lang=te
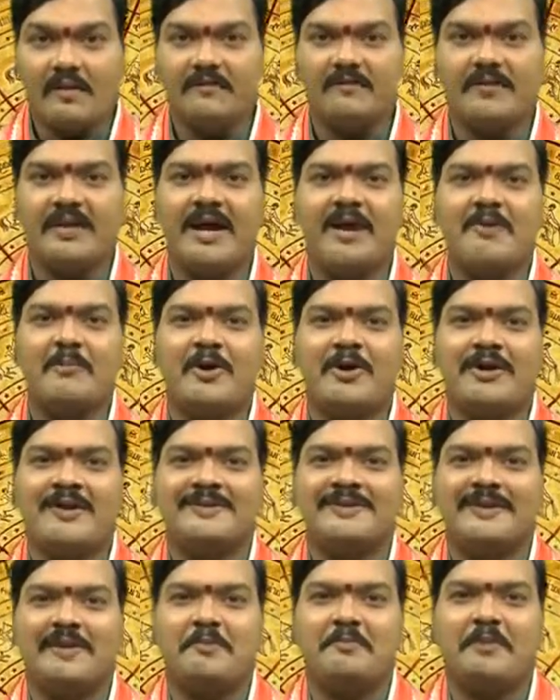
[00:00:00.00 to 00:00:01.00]
విరామం
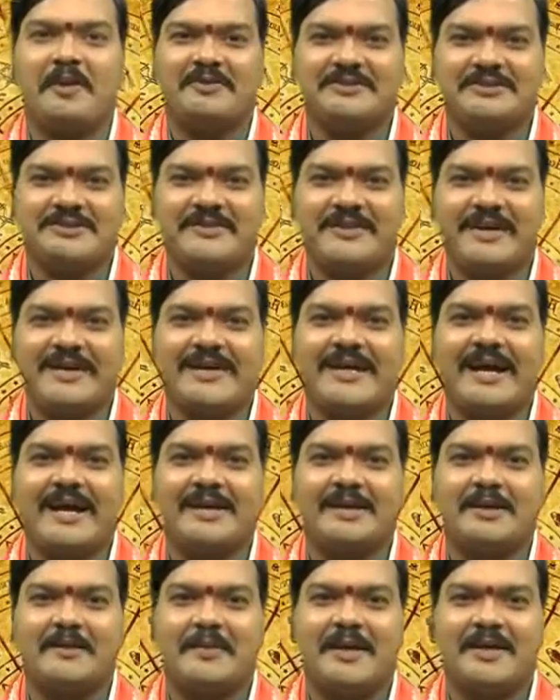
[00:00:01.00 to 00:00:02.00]
అనంతరం భవిష్యవాణి
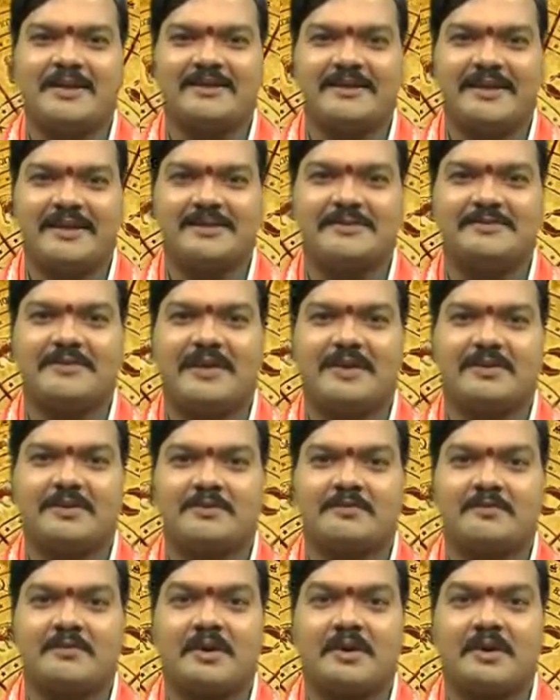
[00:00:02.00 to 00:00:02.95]
కార్యక్రమానికి తిరిగి స్వాగతం